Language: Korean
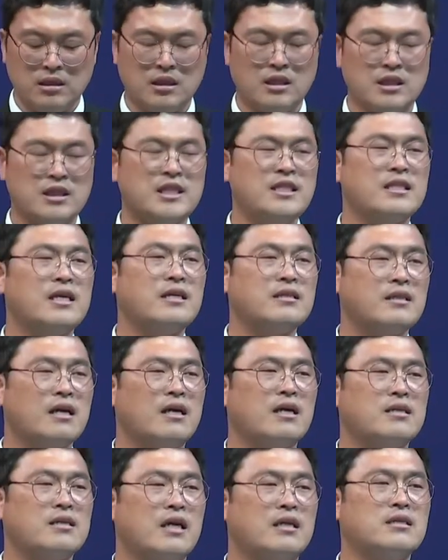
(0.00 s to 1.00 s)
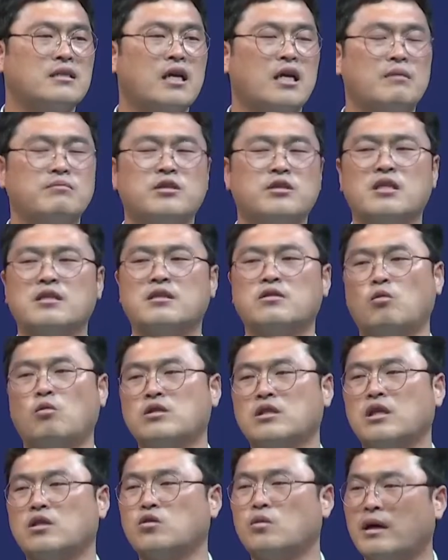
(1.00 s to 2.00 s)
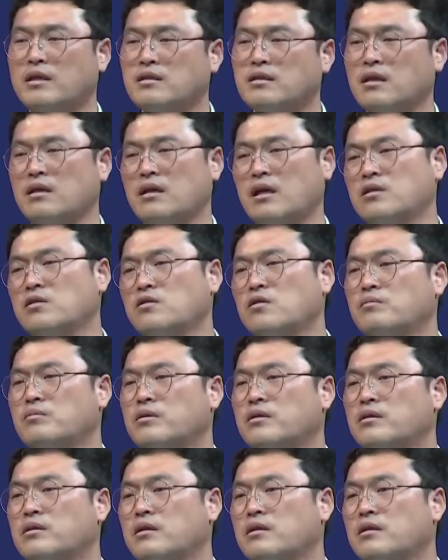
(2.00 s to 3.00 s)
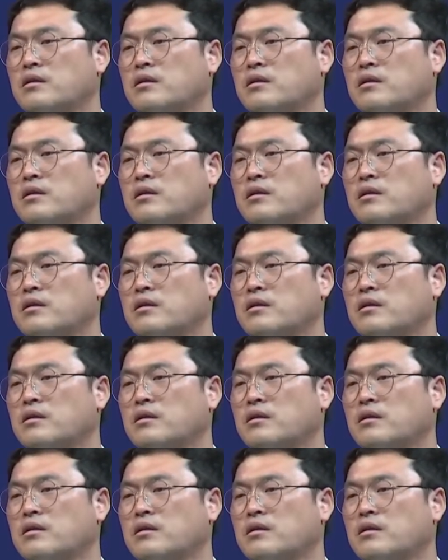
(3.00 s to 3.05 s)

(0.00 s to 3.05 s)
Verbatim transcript: 신앙생활을 하는 사람들이 너무나도 많다라는 겁니다.